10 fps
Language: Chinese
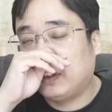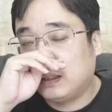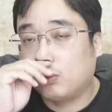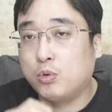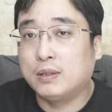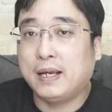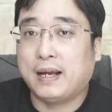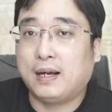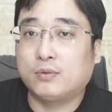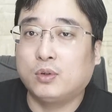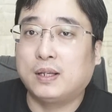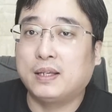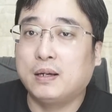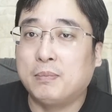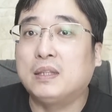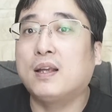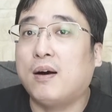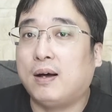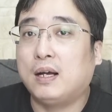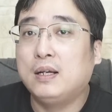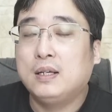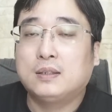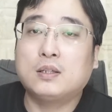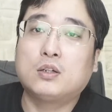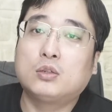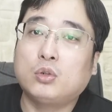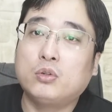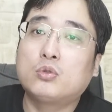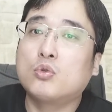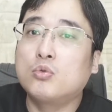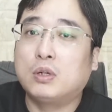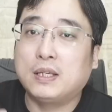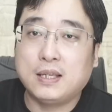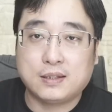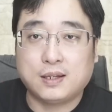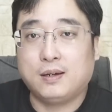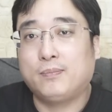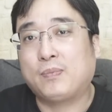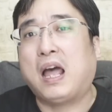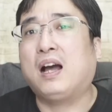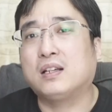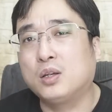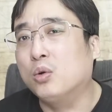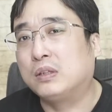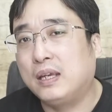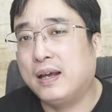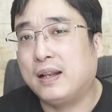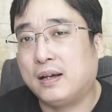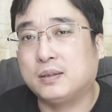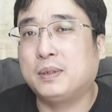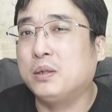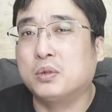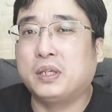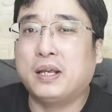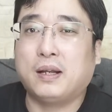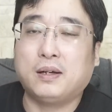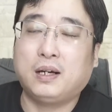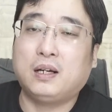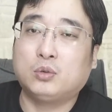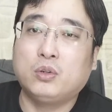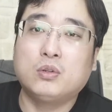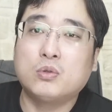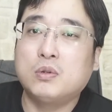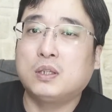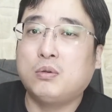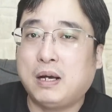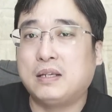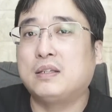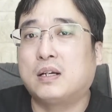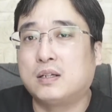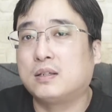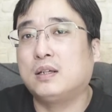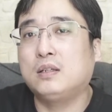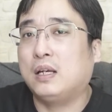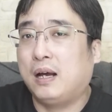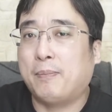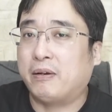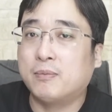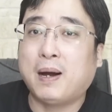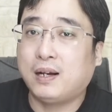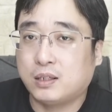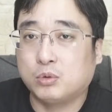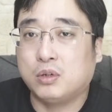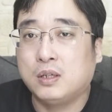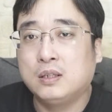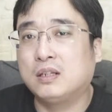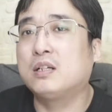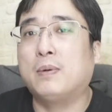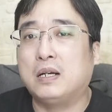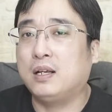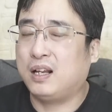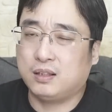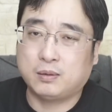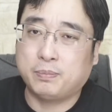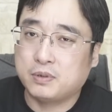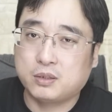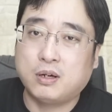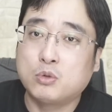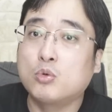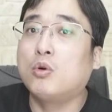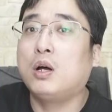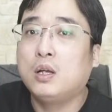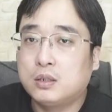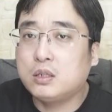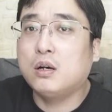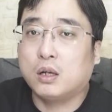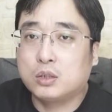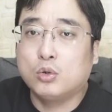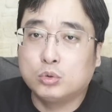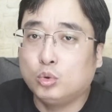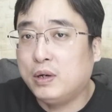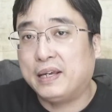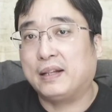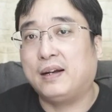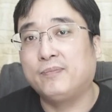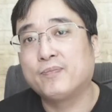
近国内啊做了一个民调啊，那就是对于中国的印象又跌了，对不对？又跌了啊！对于中国的坏印象是将近啊百分之八十多的日本人啊，都不喜欢中国，这就对了。